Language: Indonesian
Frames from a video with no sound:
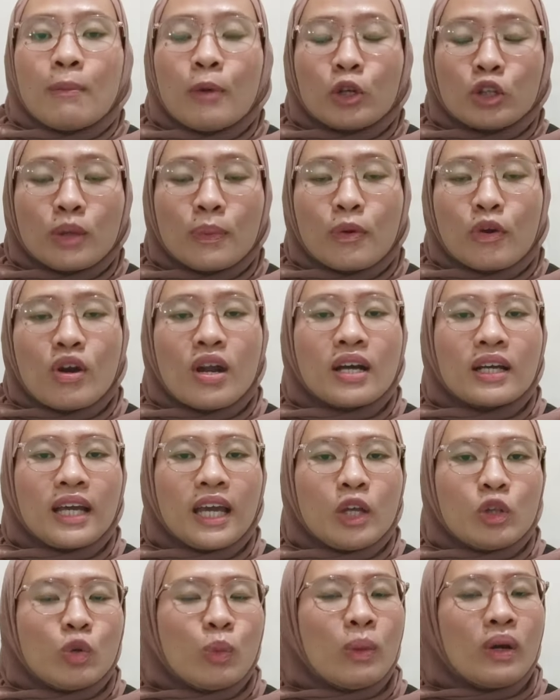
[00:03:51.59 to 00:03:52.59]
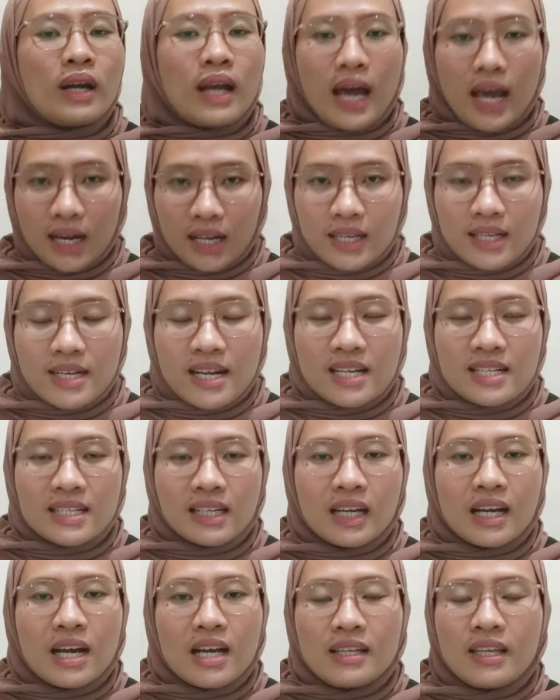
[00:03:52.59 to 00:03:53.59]
foto produknya itu menarik dan
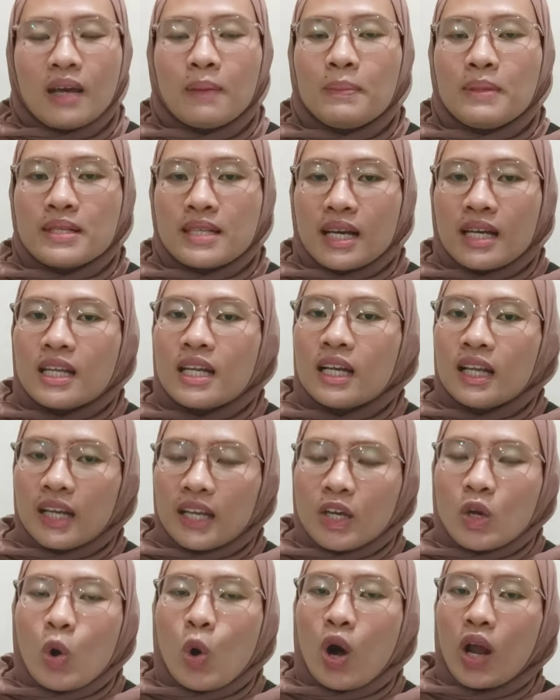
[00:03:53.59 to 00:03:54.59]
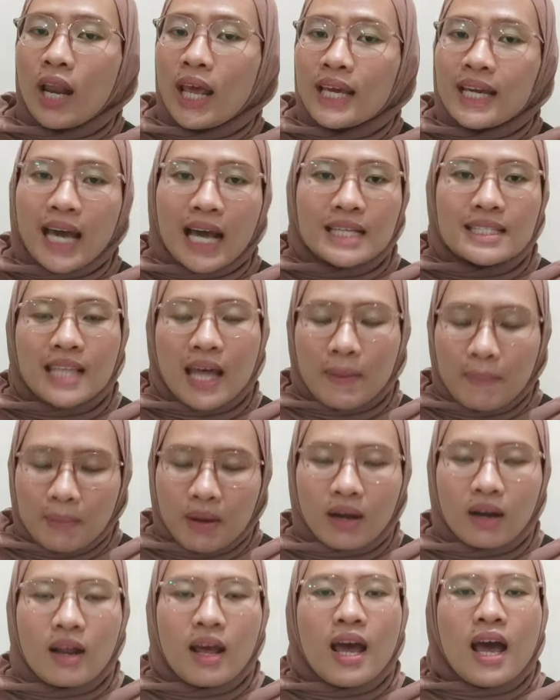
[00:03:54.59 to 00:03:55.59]
seenggaknya bisa dilirik oleh
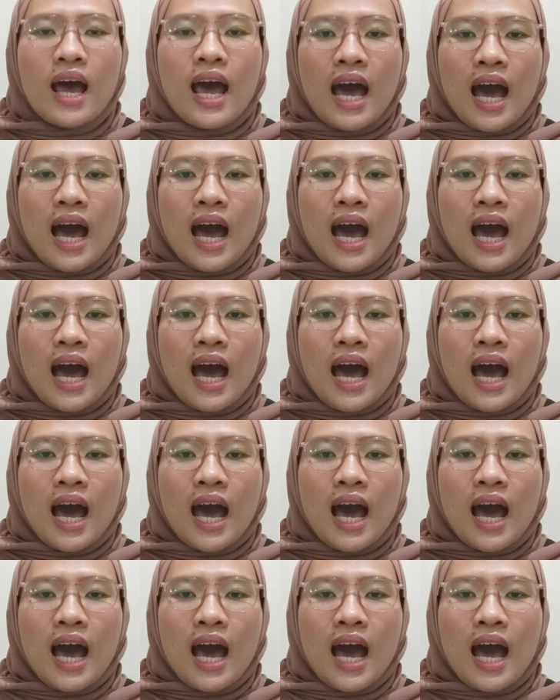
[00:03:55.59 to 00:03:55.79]
customer